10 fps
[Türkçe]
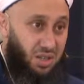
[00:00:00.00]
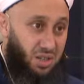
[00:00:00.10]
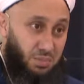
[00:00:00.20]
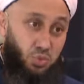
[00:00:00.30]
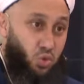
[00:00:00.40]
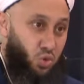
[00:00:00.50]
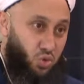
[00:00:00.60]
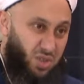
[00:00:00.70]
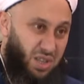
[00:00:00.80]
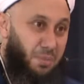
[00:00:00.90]
E, bu
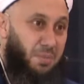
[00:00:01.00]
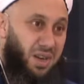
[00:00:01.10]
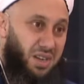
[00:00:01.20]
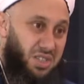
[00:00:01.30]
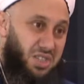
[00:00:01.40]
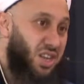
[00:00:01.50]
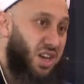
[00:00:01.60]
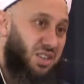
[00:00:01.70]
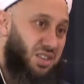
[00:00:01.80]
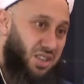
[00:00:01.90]
konuyu tam manasıyla
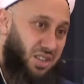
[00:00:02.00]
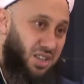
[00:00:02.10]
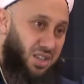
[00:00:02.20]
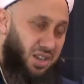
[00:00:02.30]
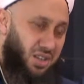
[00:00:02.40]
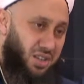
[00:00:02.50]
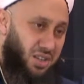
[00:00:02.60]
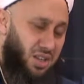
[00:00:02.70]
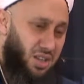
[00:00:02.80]
aydınlatana kadar.